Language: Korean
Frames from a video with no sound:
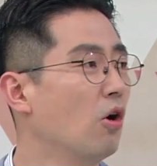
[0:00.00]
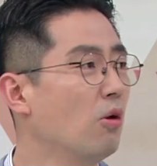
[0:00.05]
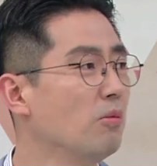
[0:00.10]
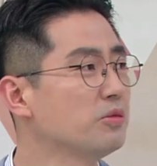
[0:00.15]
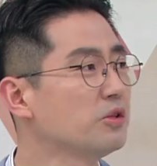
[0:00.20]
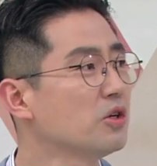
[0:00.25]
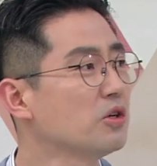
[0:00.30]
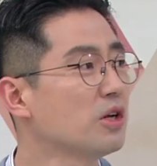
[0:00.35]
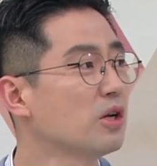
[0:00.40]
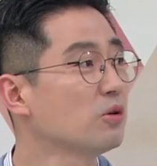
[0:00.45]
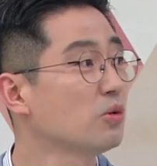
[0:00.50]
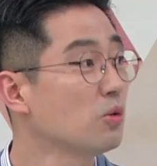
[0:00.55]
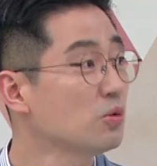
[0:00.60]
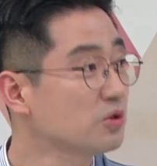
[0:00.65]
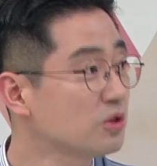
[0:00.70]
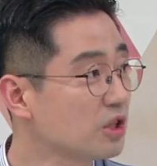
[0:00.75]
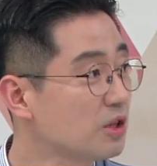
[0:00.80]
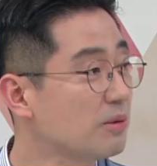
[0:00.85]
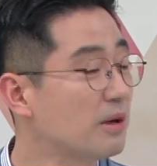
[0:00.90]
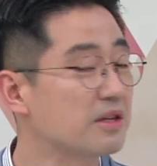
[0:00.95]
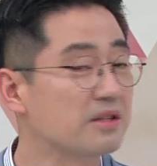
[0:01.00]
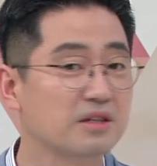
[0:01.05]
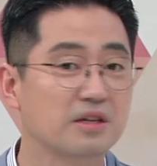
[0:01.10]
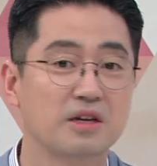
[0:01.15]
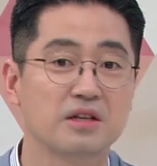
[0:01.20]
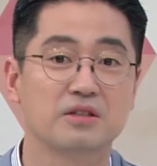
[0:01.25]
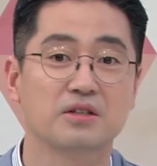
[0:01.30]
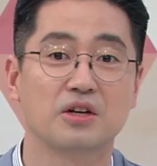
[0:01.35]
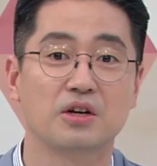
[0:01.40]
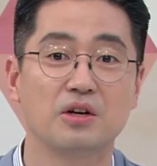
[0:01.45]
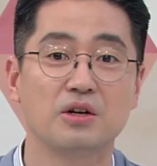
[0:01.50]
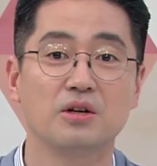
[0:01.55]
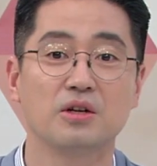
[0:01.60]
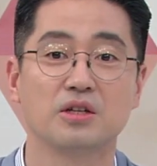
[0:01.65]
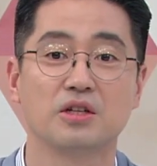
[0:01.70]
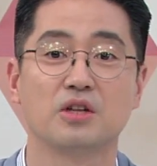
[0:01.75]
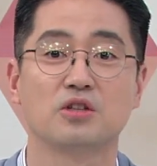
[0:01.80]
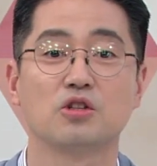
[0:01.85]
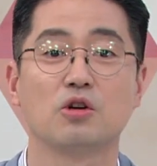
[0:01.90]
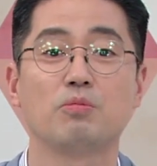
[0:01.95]
엄청난 통증이 발생해서
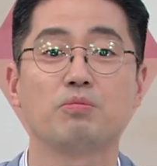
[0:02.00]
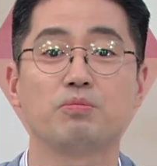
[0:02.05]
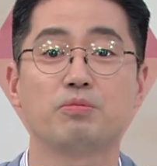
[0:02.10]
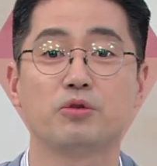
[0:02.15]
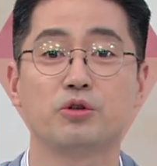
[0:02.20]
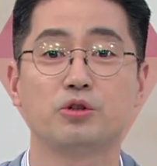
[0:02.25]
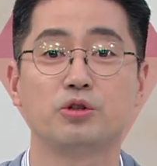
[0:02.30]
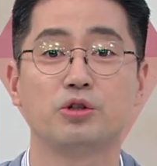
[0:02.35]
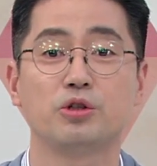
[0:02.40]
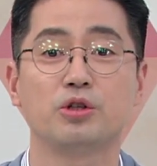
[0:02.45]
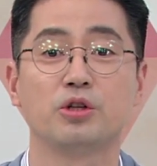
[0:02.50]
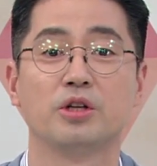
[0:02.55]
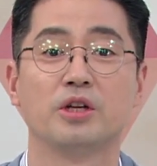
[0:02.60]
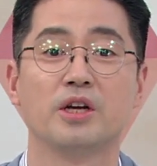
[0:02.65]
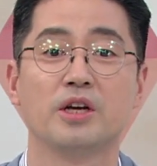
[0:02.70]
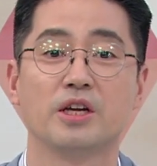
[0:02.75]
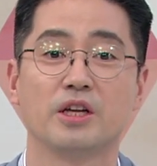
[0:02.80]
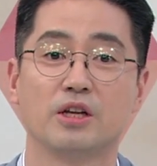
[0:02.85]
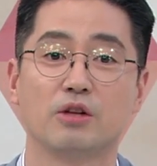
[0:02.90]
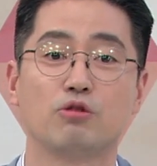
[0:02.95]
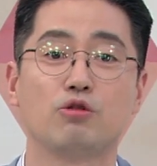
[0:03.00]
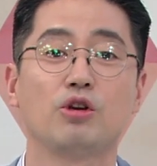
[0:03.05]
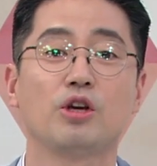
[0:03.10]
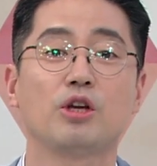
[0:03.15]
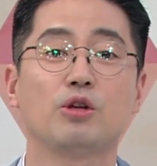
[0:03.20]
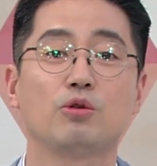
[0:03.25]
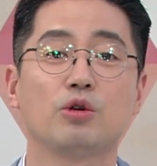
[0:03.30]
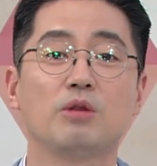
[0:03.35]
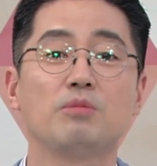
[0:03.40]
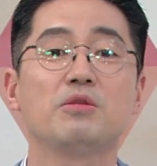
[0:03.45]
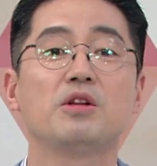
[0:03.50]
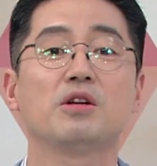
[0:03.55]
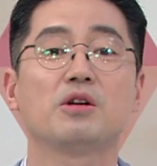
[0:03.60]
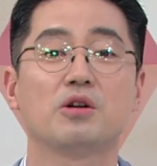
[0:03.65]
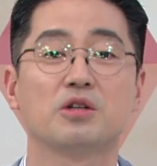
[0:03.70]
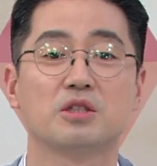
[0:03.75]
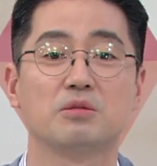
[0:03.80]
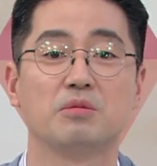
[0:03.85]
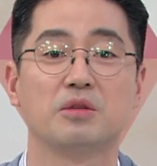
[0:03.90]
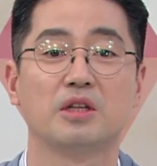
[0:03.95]
점프를 뛰기도 힘들
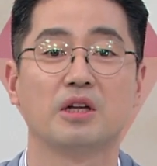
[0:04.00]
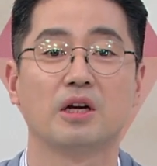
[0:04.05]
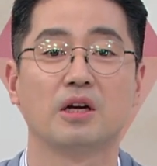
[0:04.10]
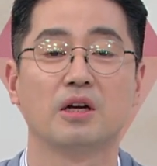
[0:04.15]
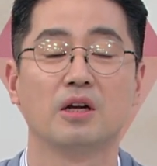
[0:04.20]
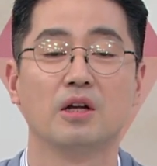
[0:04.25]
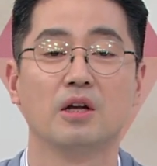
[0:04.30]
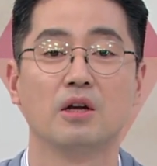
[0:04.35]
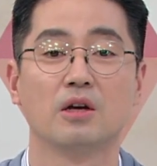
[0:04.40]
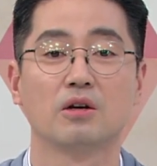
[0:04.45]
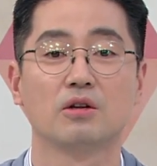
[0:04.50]
것입니다. 네.